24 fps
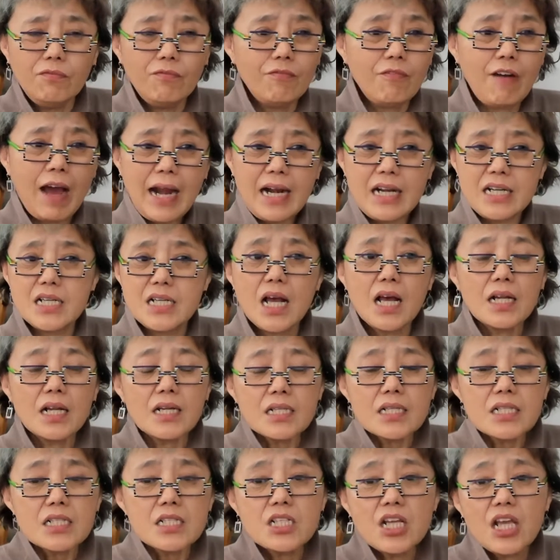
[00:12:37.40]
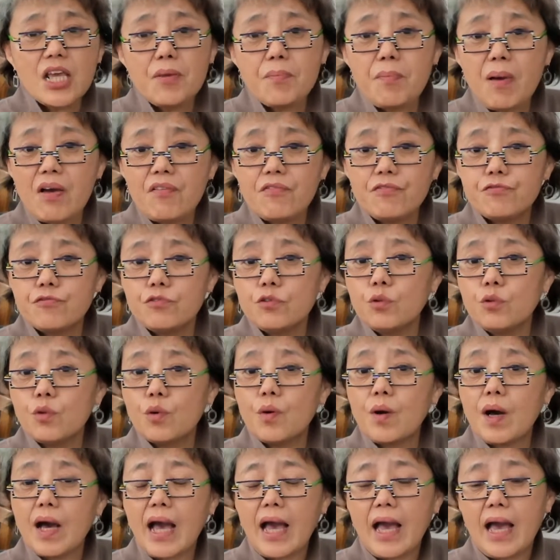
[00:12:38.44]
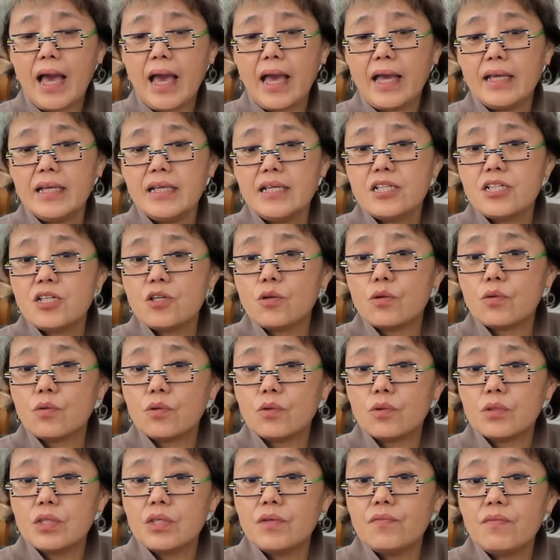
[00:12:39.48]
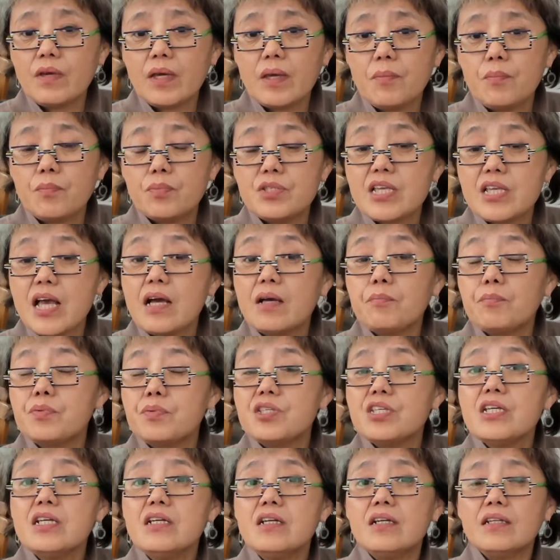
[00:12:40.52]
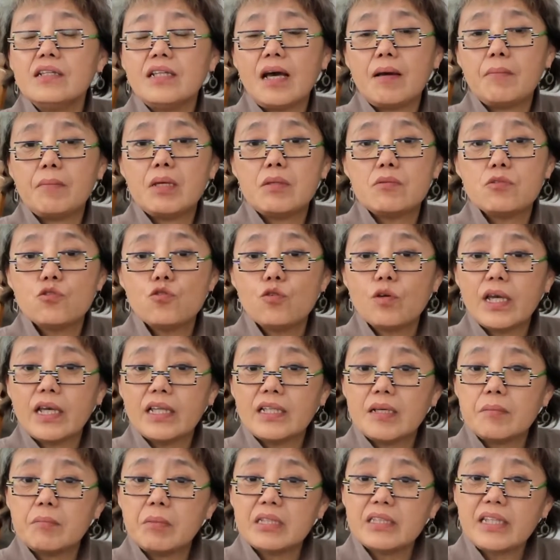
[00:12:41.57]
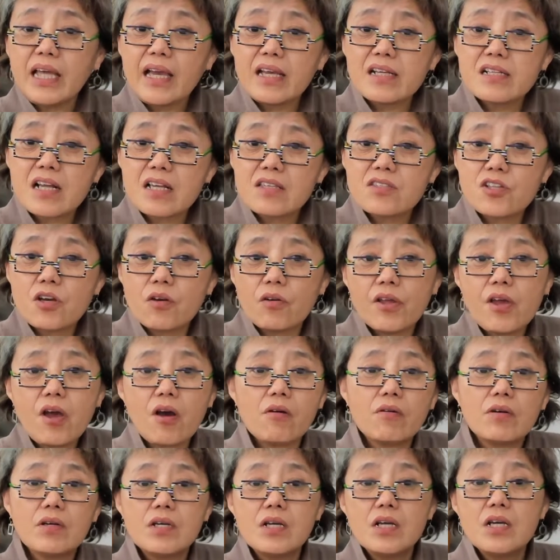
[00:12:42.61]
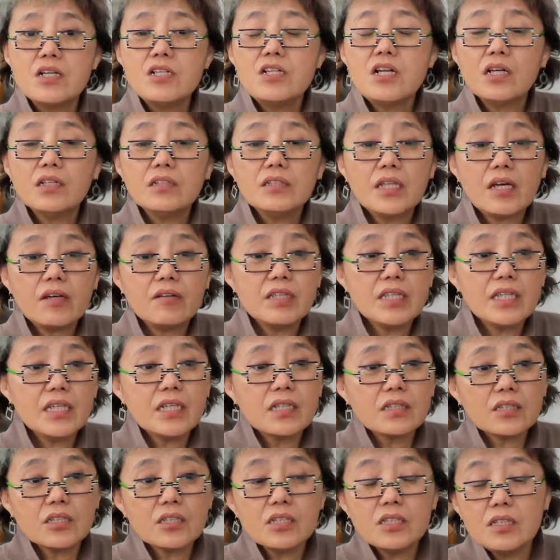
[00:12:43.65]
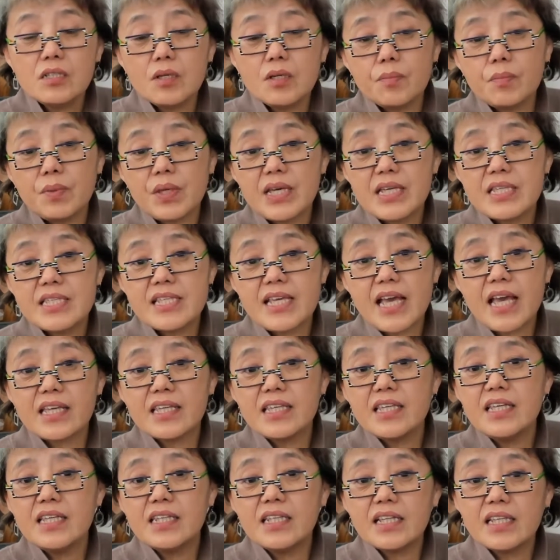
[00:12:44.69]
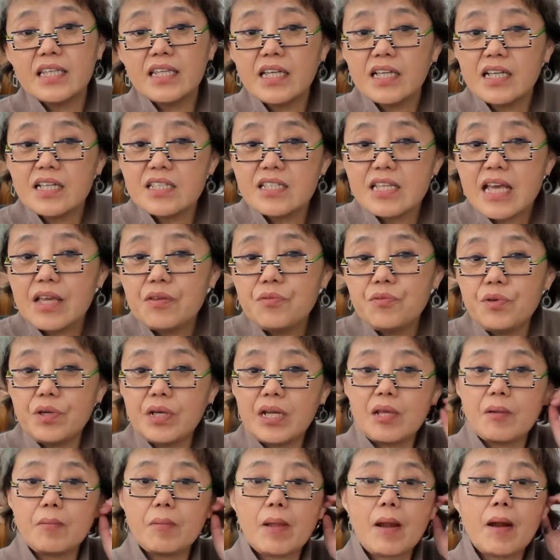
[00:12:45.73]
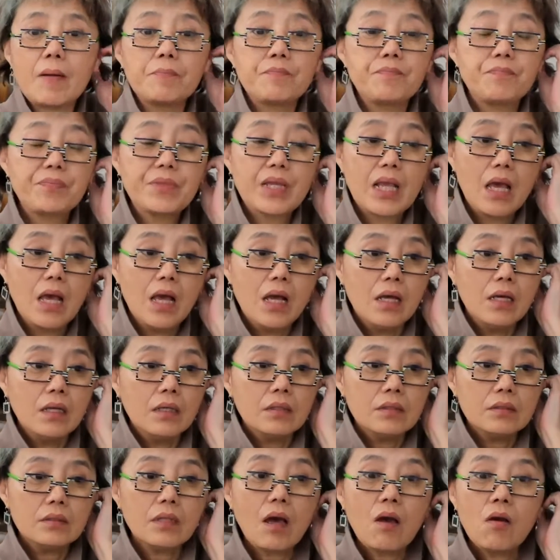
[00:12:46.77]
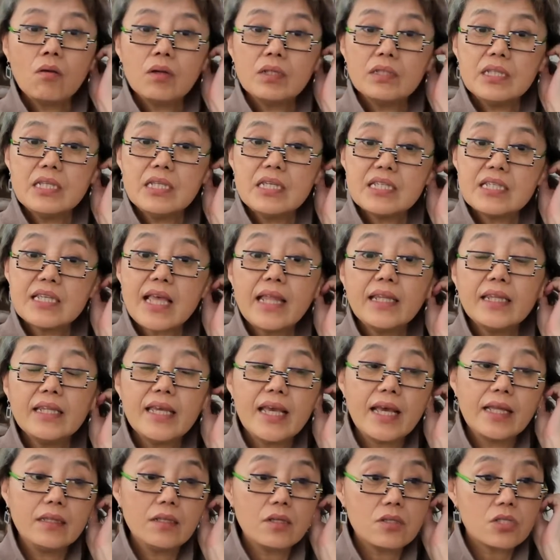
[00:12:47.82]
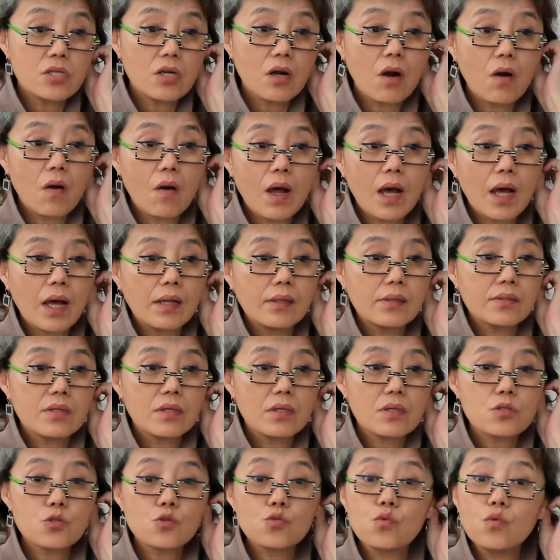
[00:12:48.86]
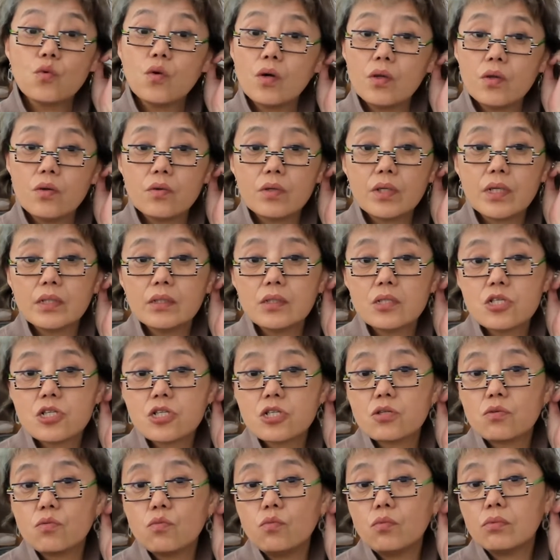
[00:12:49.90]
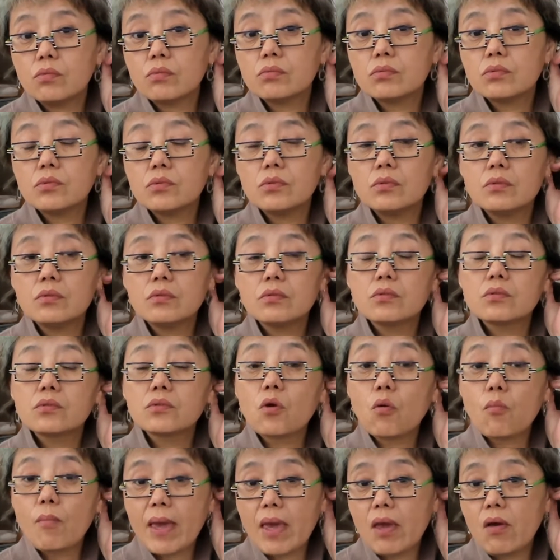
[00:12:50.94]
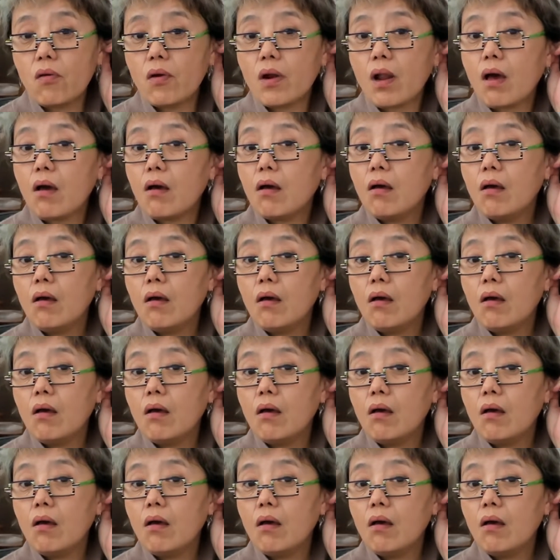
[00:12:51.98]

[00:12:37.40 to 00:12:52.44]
晚上，这帮俘虏还是因为不相不信任他们，就给他们戴上脚镣，扔到一个特别简易的一个监狱里边。到了第三天的时候啊。所有人的食物都没有了，